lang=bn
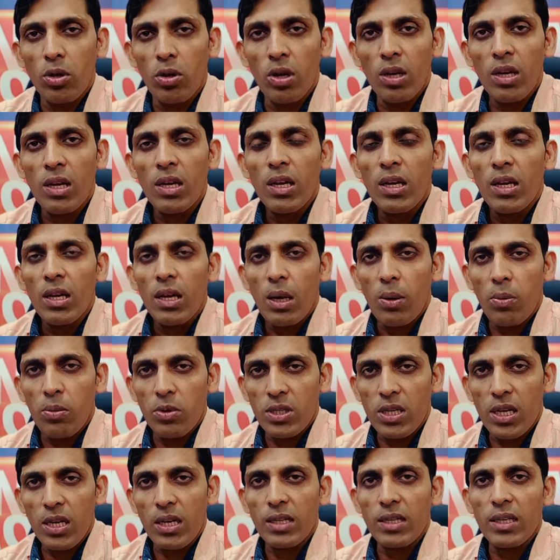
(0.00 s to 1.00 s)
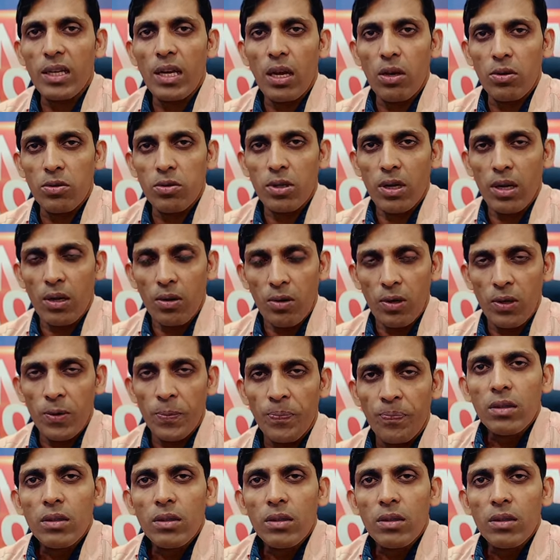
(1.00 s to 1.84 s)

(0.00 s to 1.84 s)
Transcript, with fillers: হয় এবং সেখানে আলোচনা হয়